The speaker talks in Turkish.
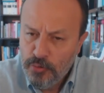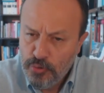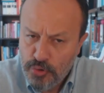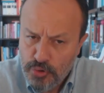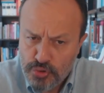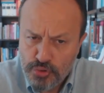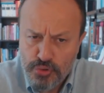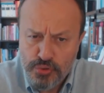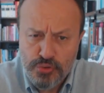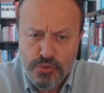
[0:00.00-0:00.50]

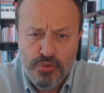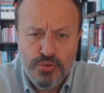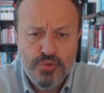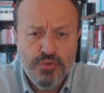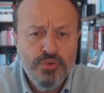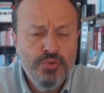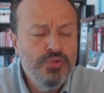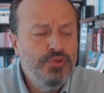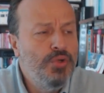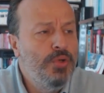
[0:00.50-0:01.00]
Kuşkusuz
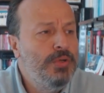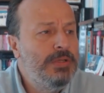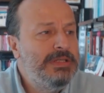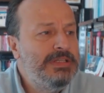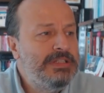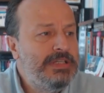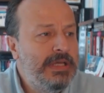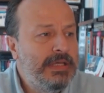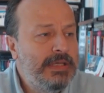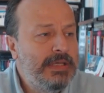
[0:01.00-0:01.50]
şunu
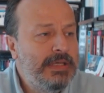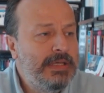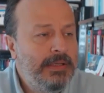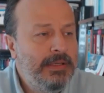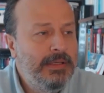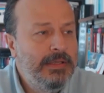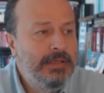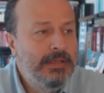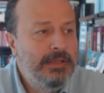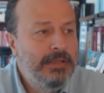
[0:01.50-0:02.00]
söyleyecek
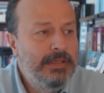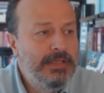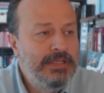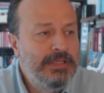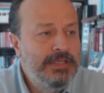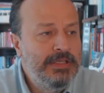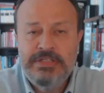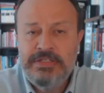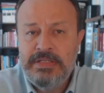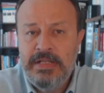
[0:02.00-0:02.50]
e,
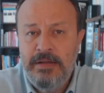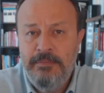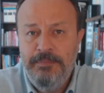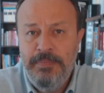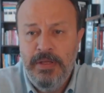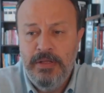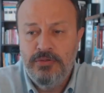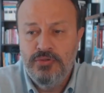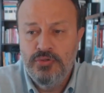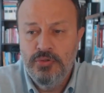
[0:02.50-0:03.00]
içinizden
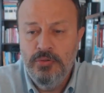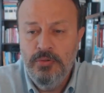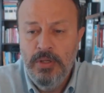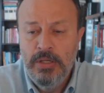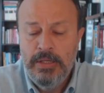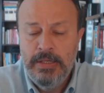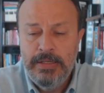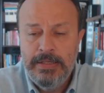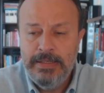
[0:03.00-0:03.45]
pek çoğu.